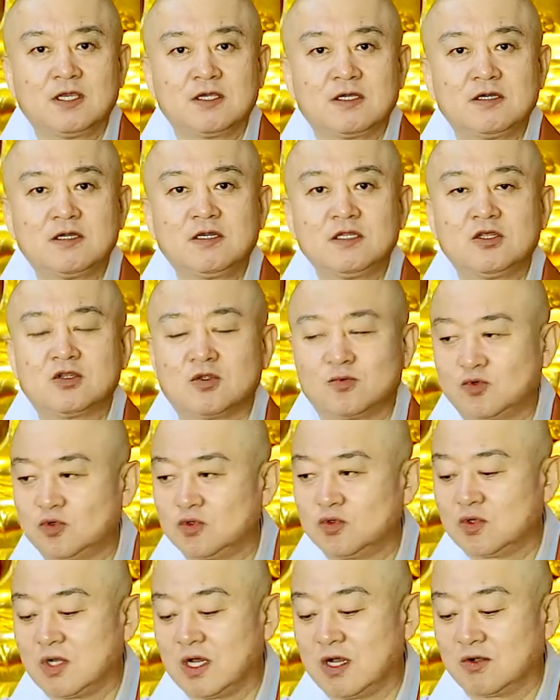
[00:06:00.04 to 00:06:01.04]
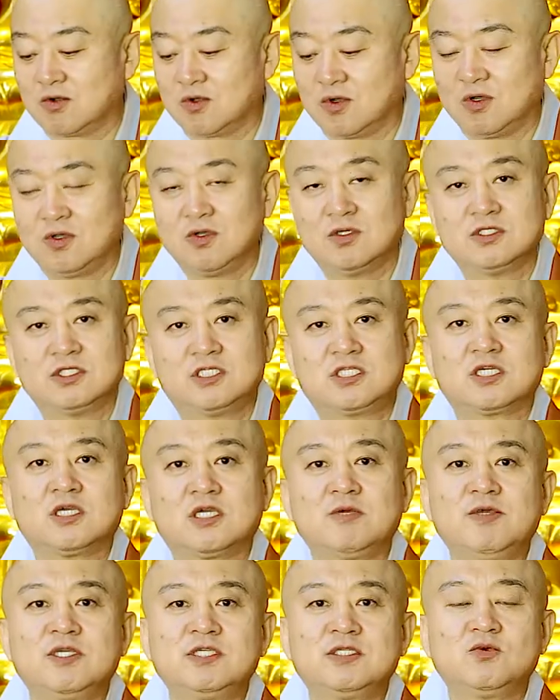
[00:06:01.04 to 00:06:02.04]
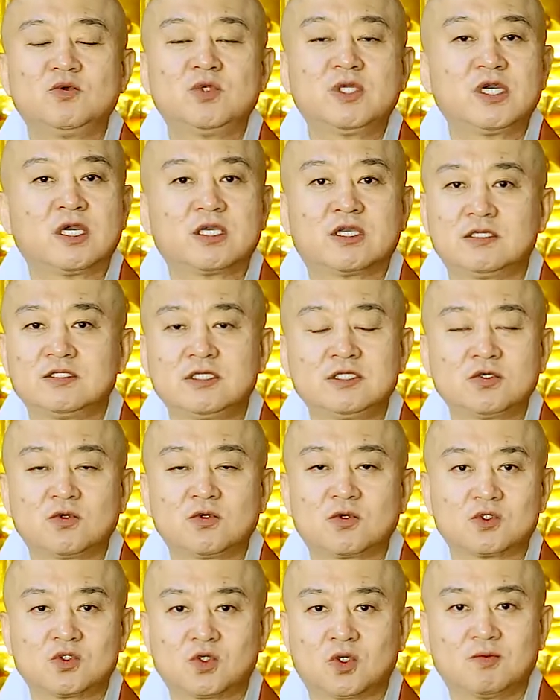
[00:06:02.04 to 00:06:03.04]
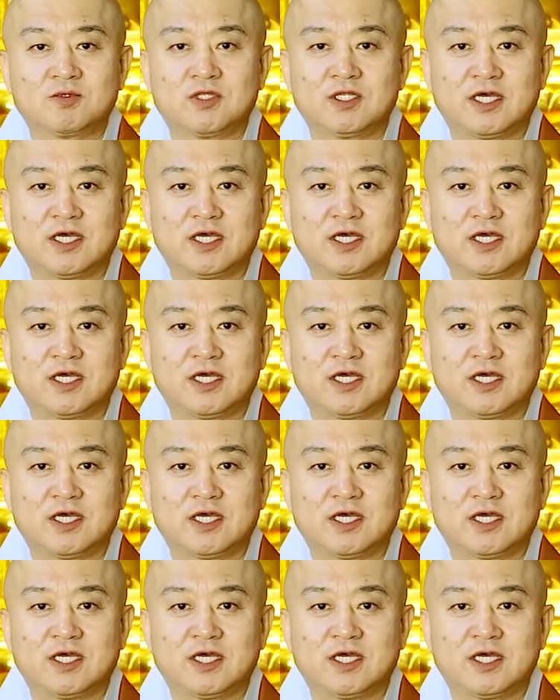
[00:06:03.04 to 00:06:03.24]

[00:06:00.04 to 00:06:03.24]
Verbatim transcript: 그런데도 불구하고 지금 현재 우리가 경제적으로 조금 더